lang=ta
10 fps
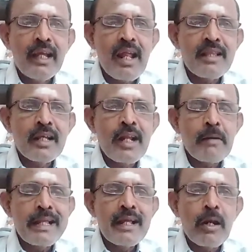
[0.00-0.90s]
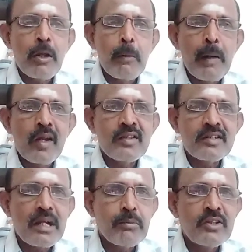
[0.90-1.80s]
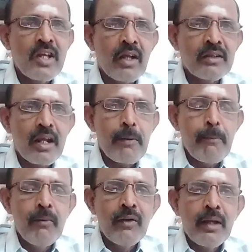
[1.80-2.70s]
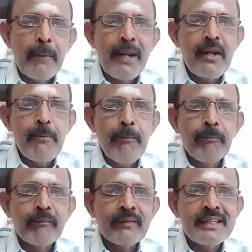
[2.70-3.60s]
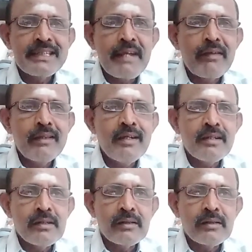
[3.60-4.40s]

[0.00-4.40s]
எல்லாத்துக்கும் நல்லபடியாக நடக்கும் ஆனால் திசா புத்தி அந்தரம் மற்றும் திசை வந்து